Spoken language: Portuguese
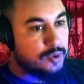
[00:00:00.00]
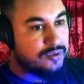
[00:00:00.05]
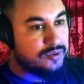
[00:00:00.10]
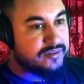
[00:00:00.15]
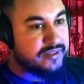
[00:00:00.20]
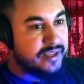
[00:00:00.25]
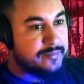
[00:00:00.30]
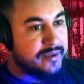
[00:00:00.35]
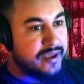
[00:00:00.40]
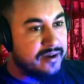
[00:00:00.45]
Bom,
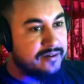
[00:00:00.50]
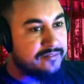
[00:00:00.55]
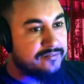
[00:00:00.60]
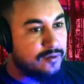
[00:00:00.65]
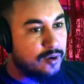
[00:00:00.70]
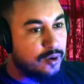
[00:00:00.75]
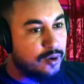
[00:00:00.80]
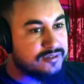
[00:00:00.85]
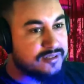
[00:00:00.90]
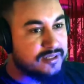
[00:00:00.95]
dei minha
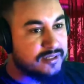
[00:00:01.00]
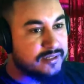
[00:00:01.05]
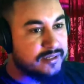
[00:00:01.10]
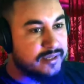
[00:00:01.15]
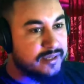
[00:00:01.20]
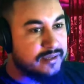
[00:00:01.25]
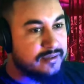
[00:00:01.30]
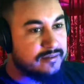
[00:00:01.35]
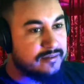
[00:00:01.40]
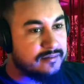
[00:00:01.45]
volta
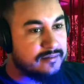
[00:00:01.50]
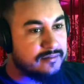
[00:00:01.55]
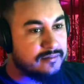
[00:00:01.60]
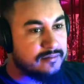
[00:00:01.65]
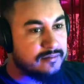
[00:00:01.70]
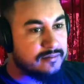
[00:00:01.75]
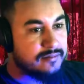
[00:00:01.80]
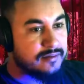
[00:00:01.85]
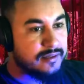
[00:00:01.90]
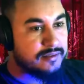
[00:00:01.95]
aqui.
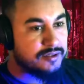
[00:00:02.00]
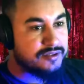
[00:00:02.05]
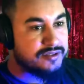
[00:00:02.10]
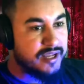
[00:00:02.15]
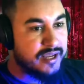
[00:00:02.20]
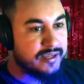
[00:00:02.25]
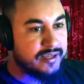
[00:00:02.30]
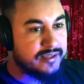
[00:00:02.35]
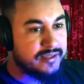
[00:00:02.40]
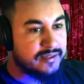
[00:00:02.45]
Cadê o
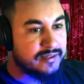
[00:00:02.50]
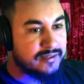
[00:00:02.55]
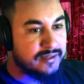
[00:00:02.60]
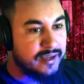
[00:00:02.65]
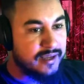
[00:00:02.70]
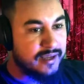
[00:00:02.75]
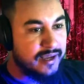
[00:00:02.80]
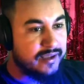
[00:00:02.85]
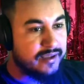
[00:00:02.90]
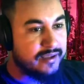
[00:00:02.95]
Jack?
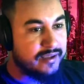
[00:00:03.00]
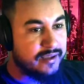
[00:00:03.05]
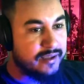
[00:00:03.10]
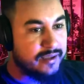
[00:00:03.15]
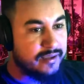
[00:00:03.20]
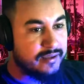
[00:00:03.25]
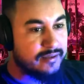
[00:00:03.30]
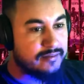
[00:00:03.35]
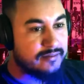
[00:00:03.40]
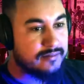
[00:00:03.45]

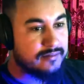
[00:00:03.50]
Aí.